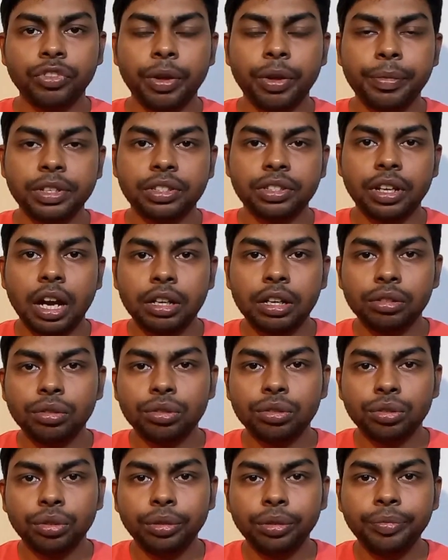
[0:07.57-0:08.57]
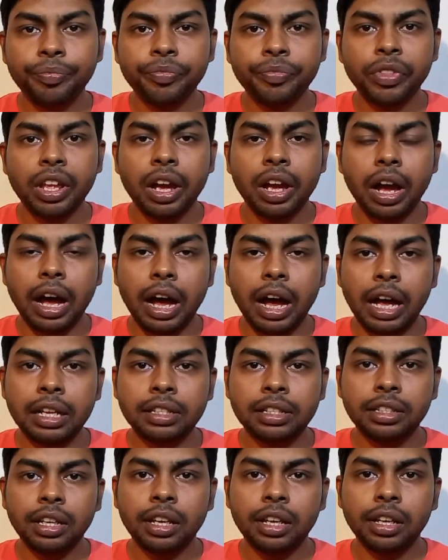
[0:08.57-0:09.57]
नमस्कार दोस्तों
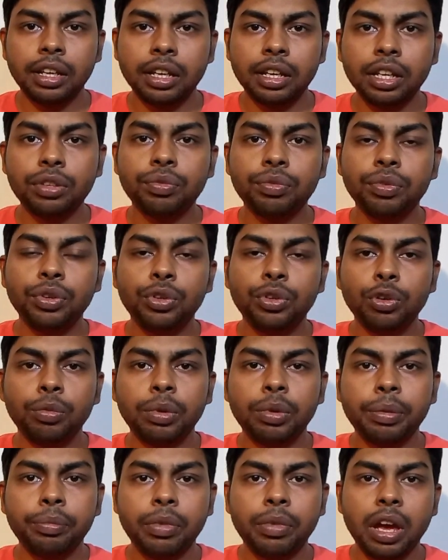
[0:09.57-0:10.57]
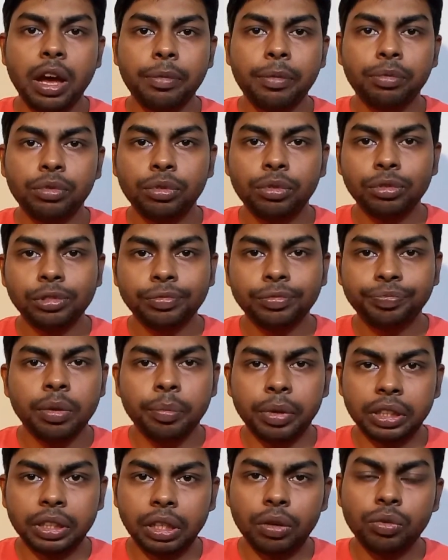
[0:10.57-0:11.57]
आज के इस वीडियो में मैं आपको
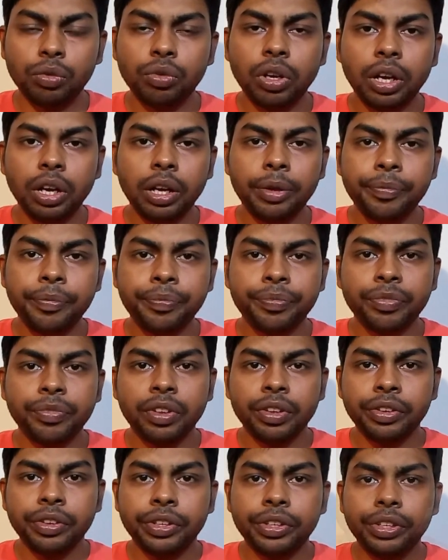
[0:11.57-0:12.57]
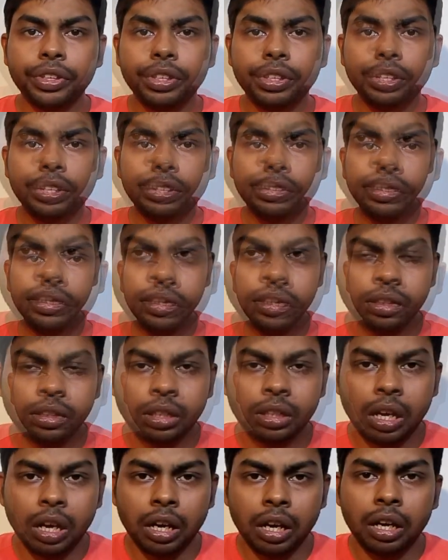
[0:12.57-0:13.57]
बताऊंगा कि
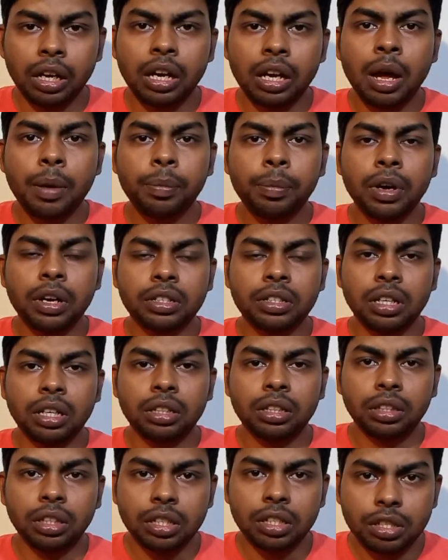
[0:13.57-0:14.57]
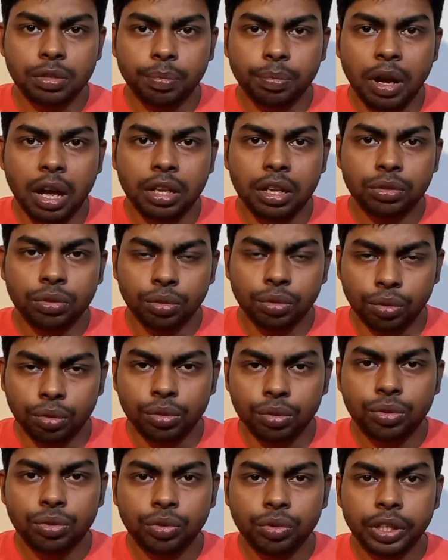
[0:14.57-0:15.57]
अगर आप कक्षा 10 पास
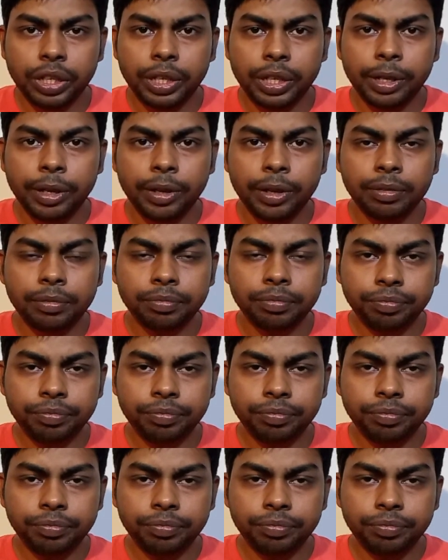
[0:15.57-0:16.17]
हो चुके हैं